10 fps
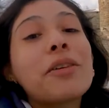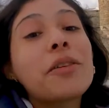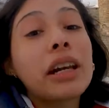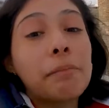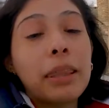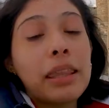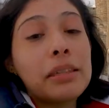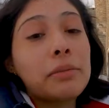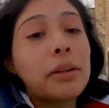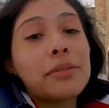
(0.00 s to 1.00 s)
con
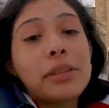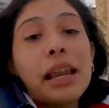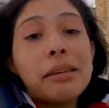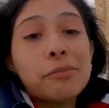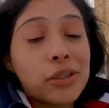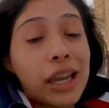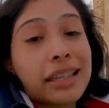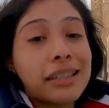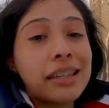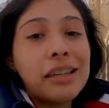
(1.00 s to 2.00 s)
rapidez cuando salimos a
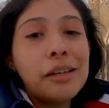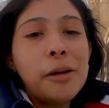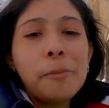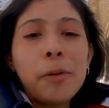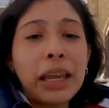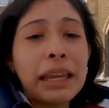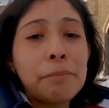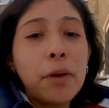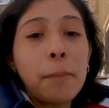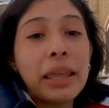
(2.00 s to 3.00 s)
este. Por
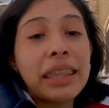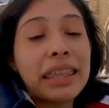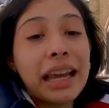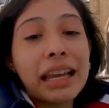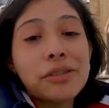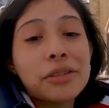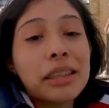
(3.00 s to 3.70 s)
ejemplo, a medida que nos